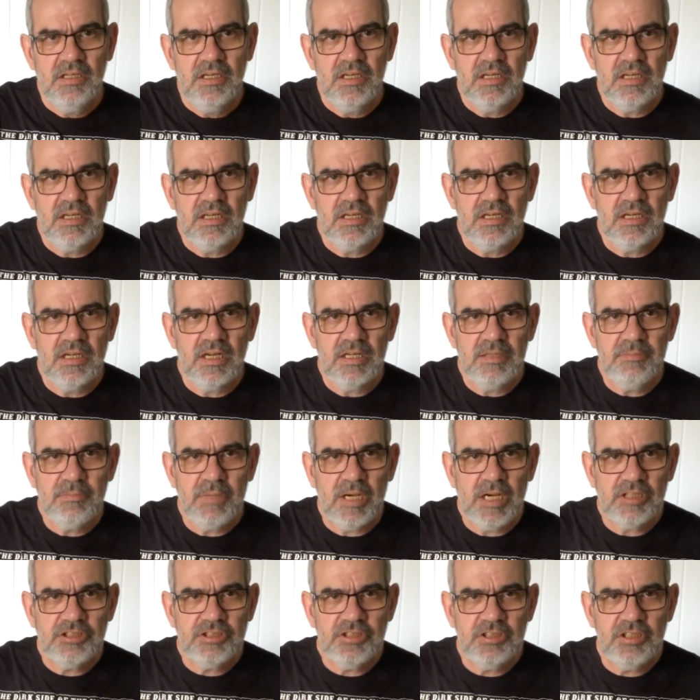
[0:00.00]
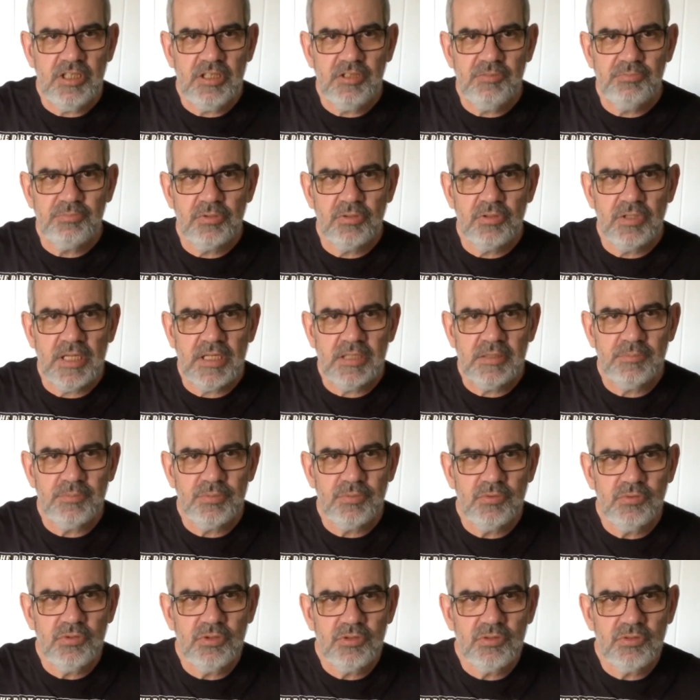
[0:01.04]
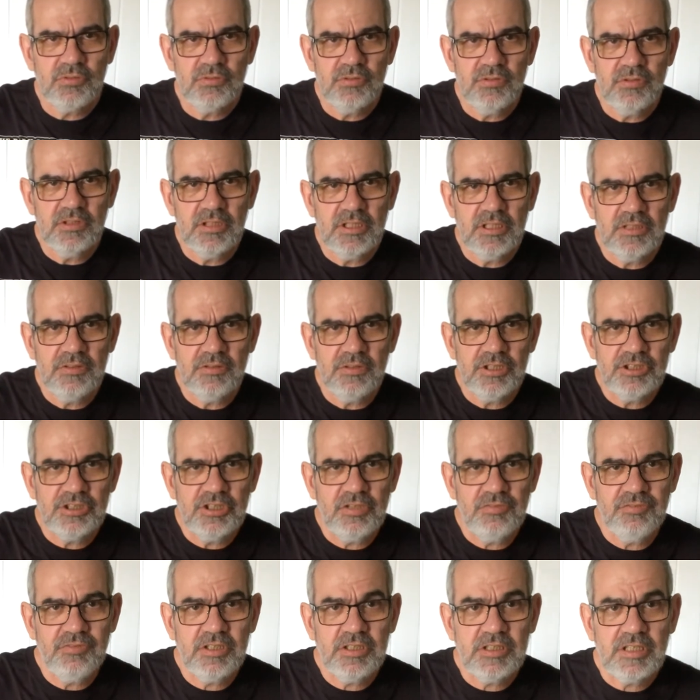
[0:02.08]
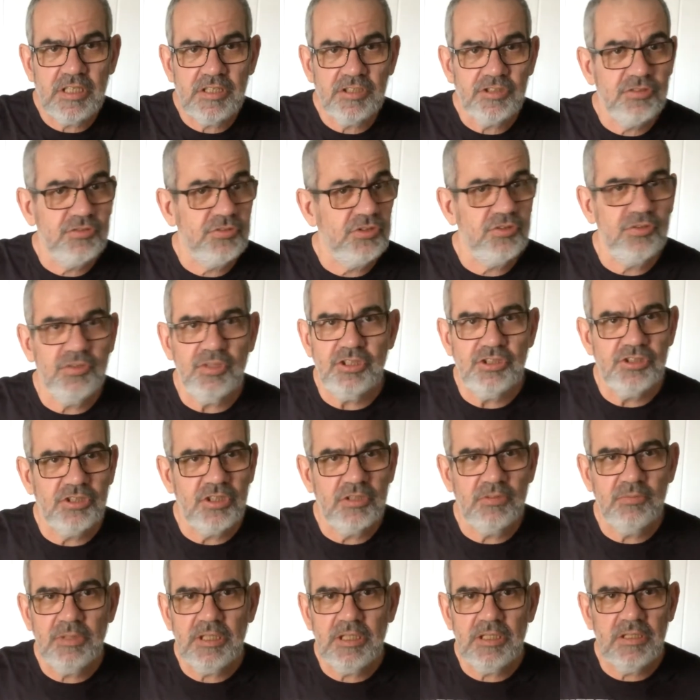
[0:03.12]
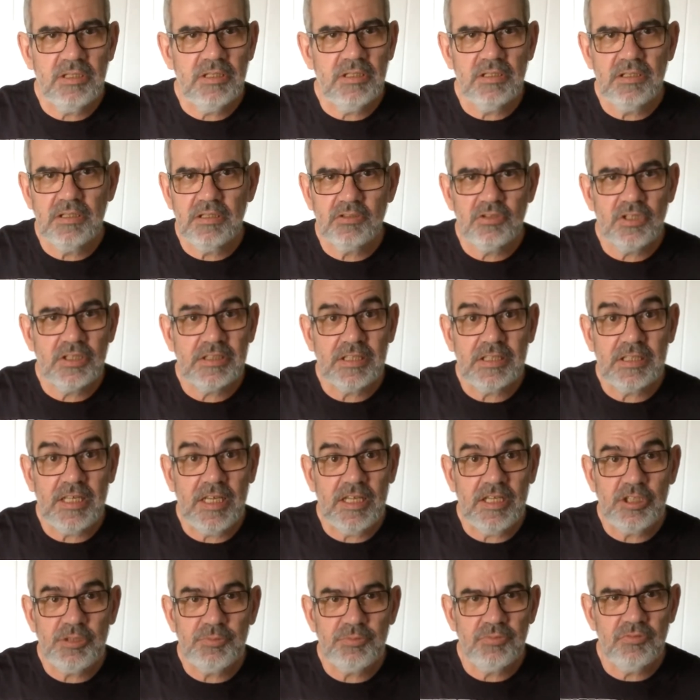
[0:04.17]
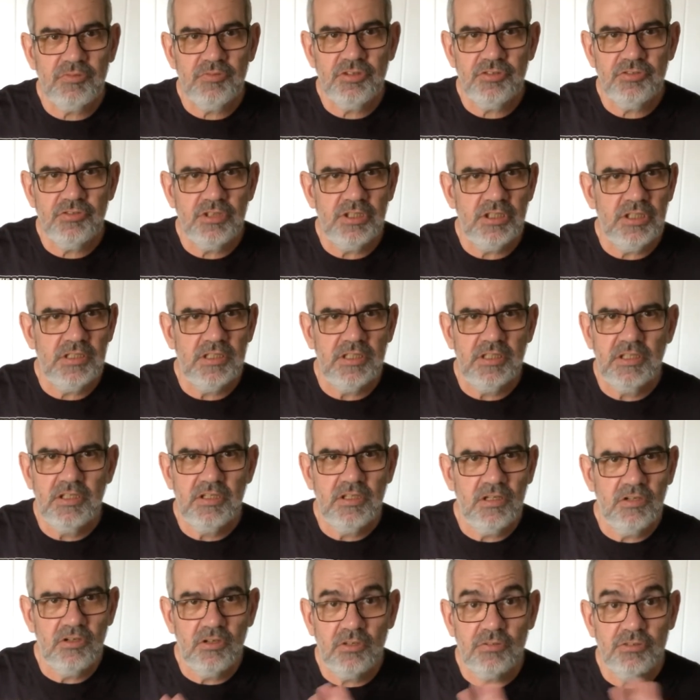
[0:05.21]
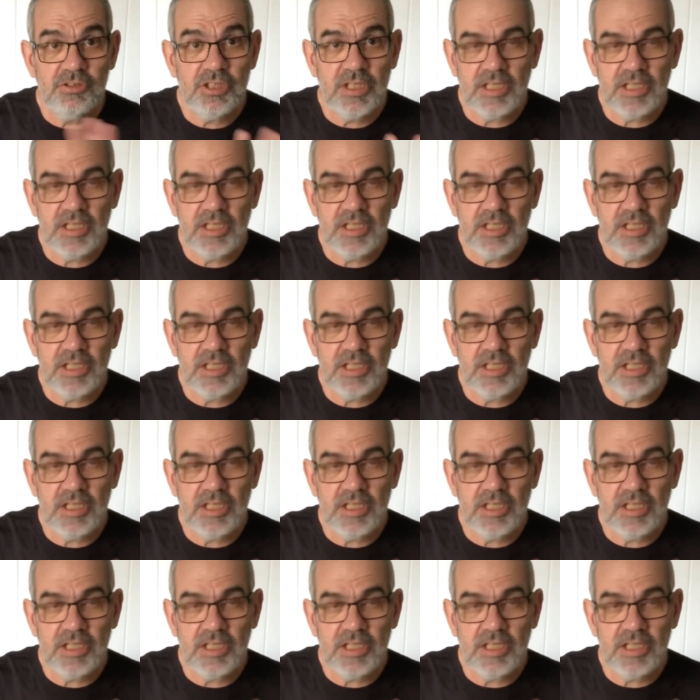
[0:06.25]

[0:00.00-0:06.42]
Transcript: a, a imagem dele para um lado e para o outro, né? Eu achei fantástico isso aí. Já é uma nota 10 pro vídeo dele logo de